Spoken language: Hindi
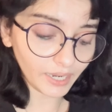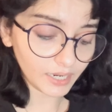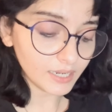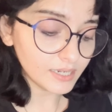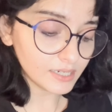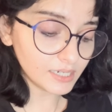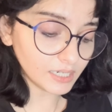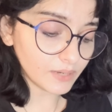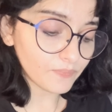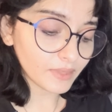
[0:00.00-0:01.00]
है ठीक
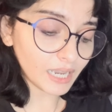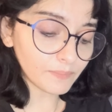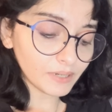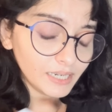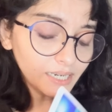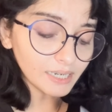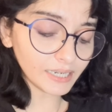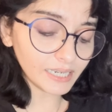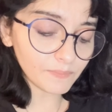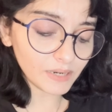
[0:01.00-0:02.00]
है आप कहीं ना
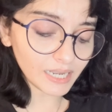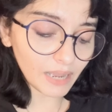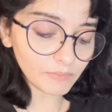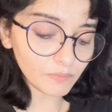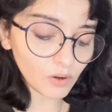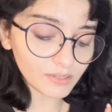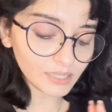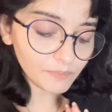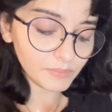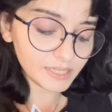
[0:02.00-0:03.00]
कहीं अपने काम में बहुत
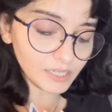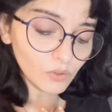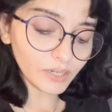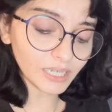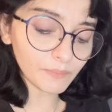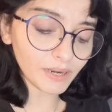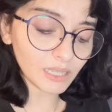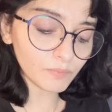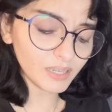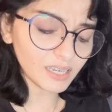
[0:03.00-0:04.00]
ज़्यादा बिजी होने के
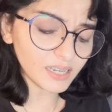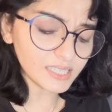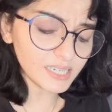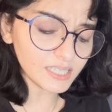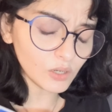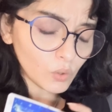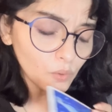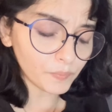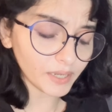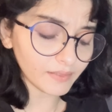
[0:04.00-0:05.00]
बाद भी एक अच्छी सी
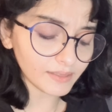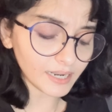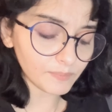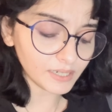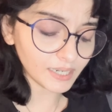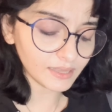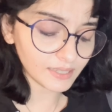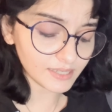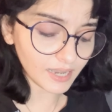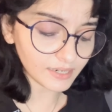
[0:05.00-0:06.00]
होप के अंदर आप इनका
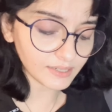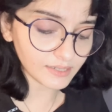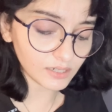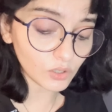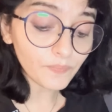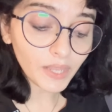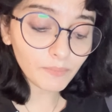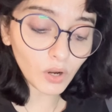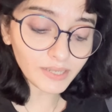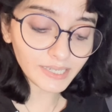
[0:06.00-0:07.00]
इंतज़ार कर रहे हो
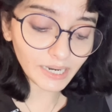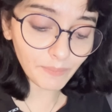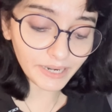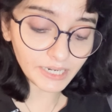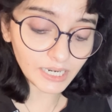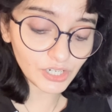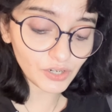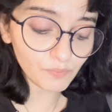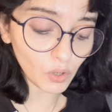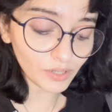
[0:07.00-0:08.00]
बहुत सारा
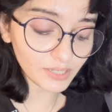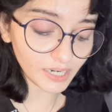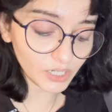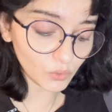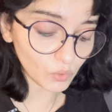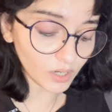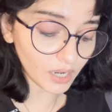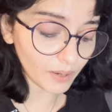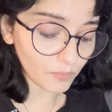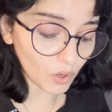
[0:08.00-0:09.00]
मेडिटेशन बहुत सारे
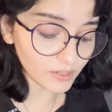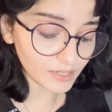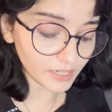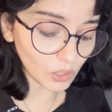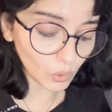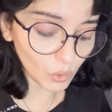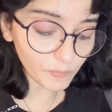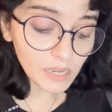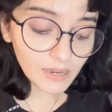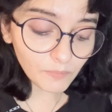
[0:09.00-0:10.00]
योगा बहुत सारी होप
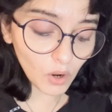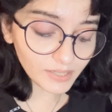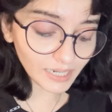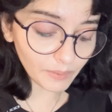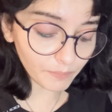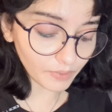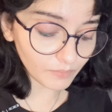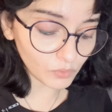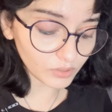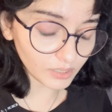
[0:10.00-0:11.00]
बहुत सारा
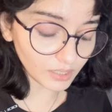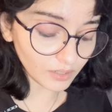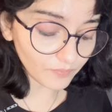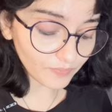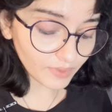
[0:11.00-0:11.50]
बोलते ना